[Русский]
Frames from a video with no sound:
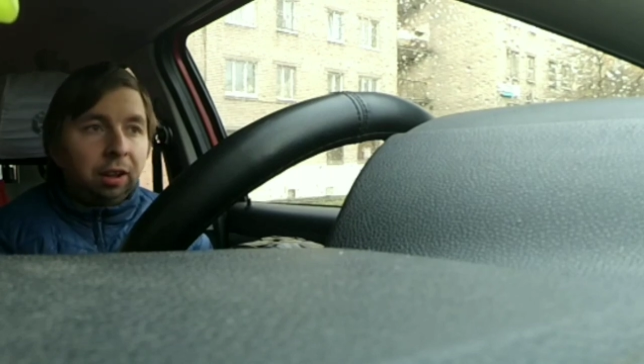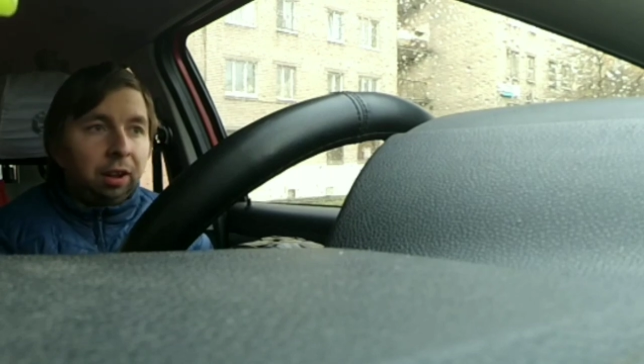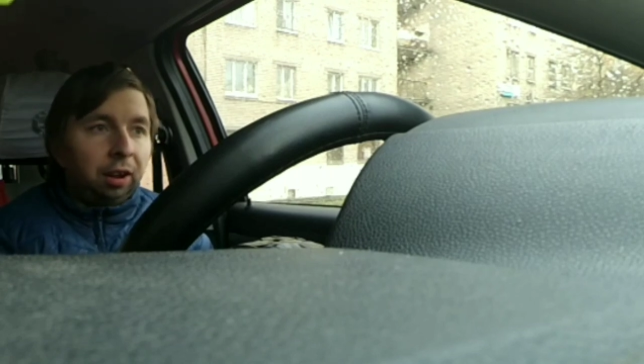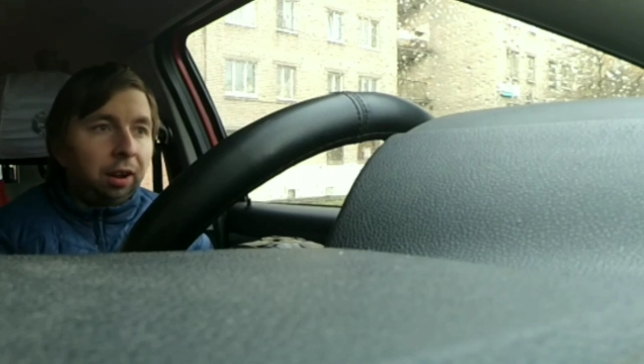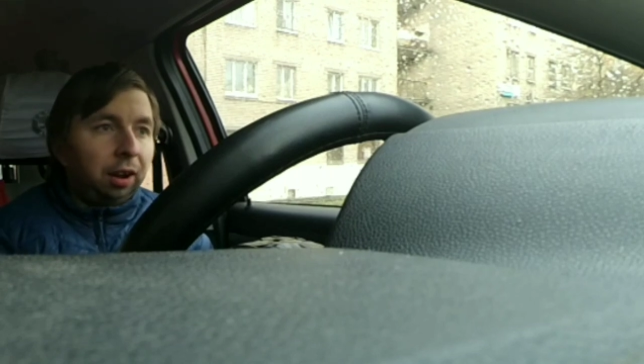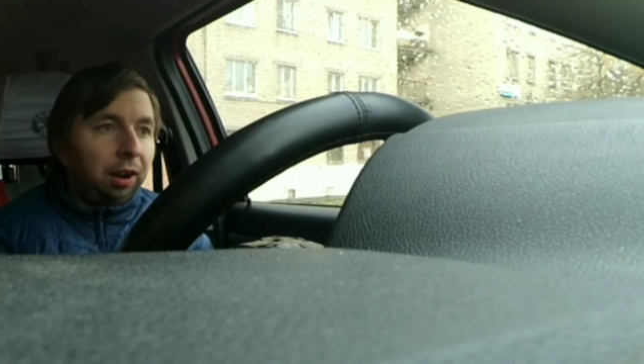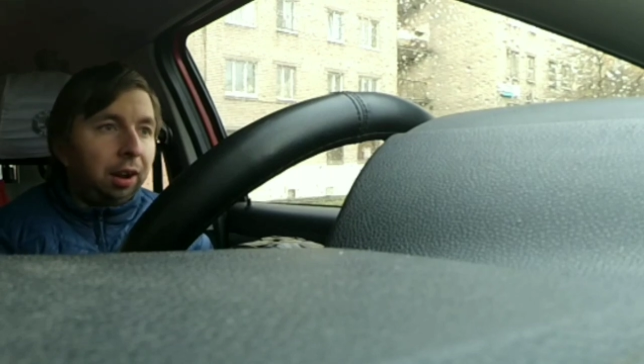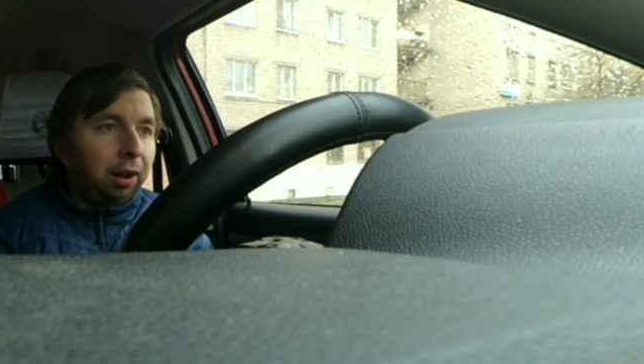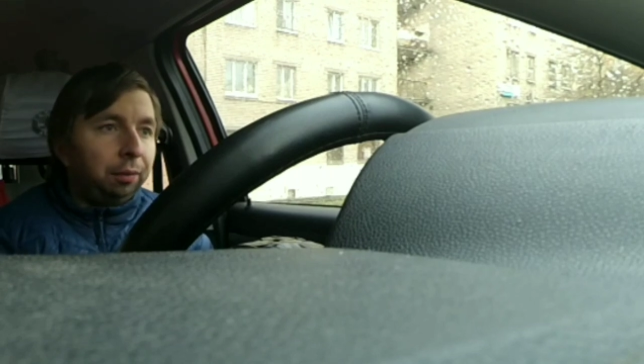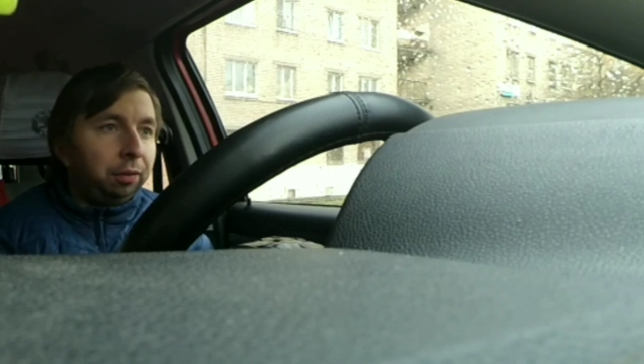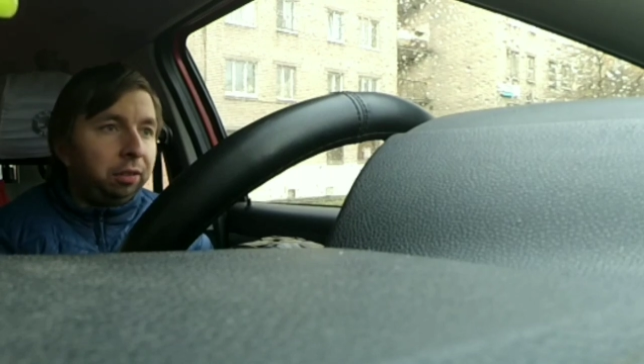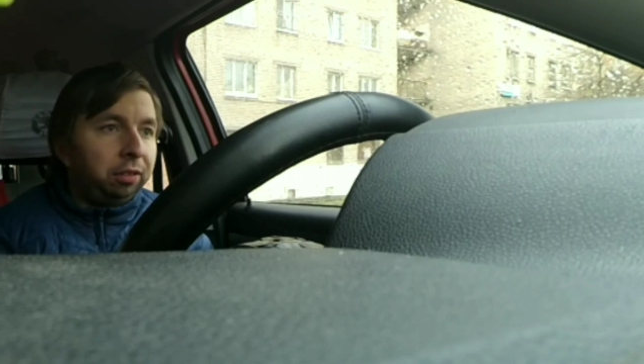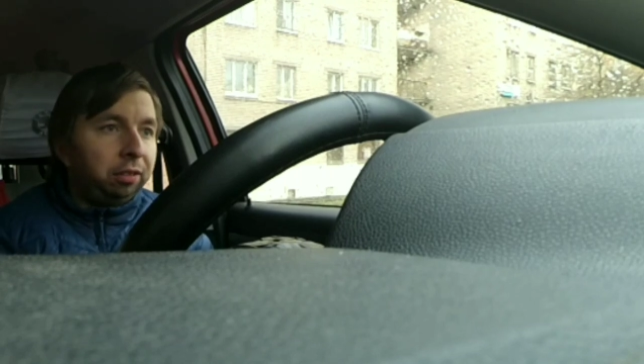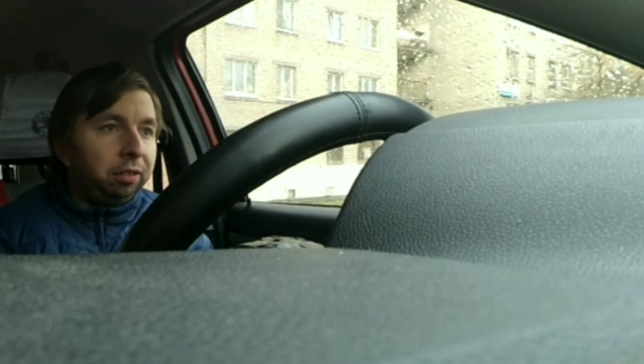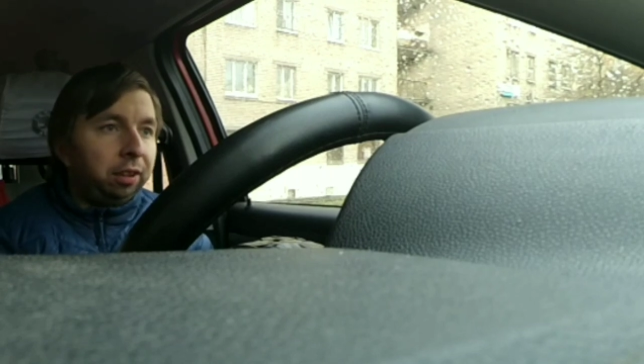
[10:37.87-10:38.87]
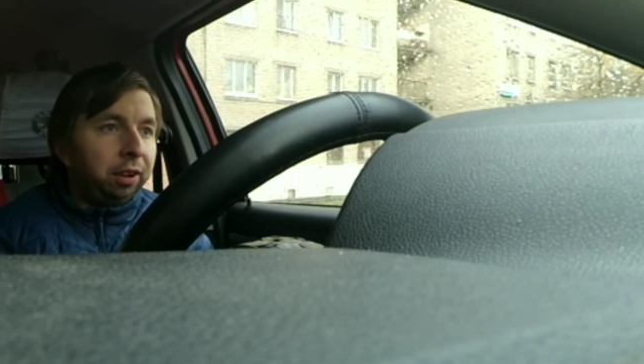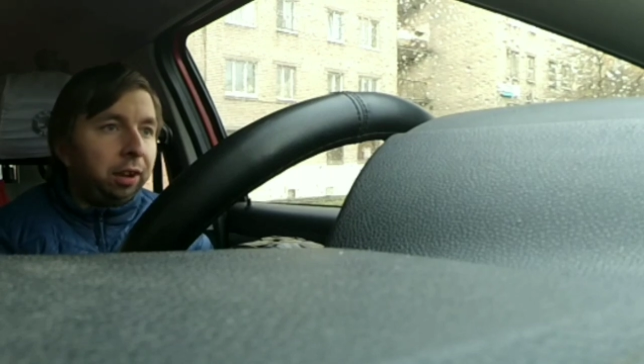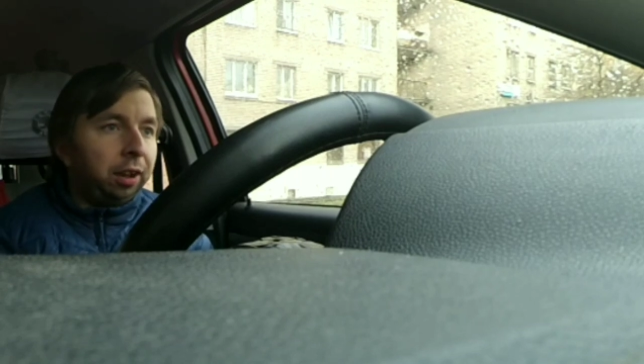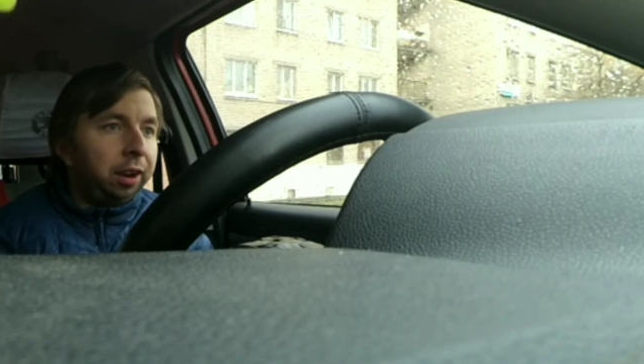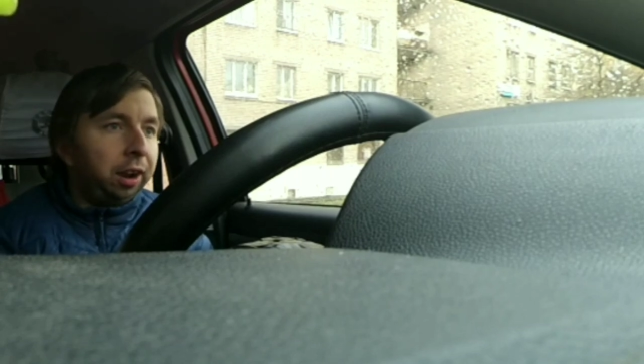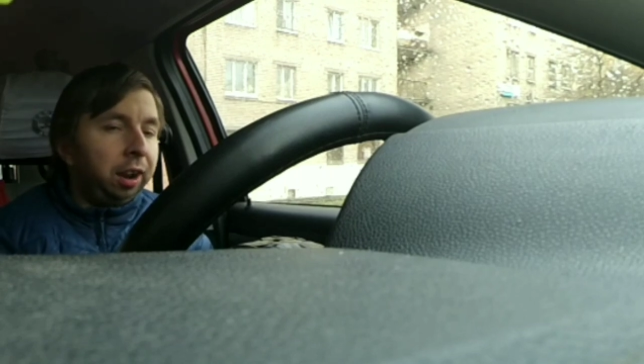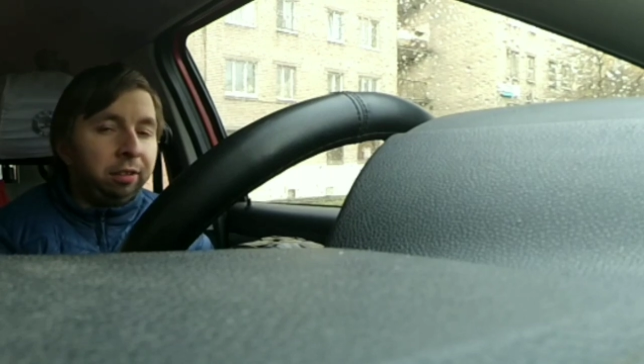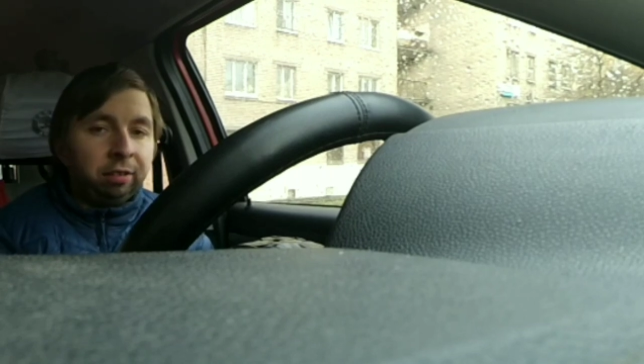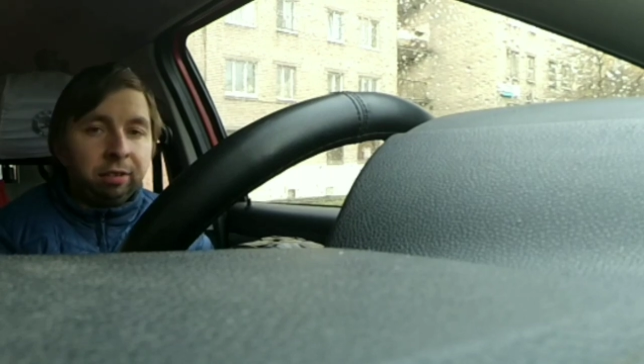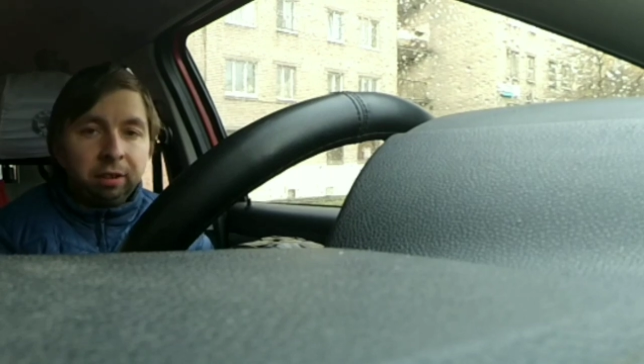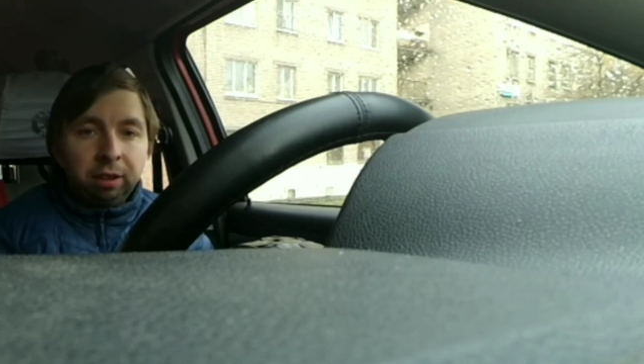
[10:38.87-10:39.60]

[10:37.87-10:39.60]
а, везде грязь,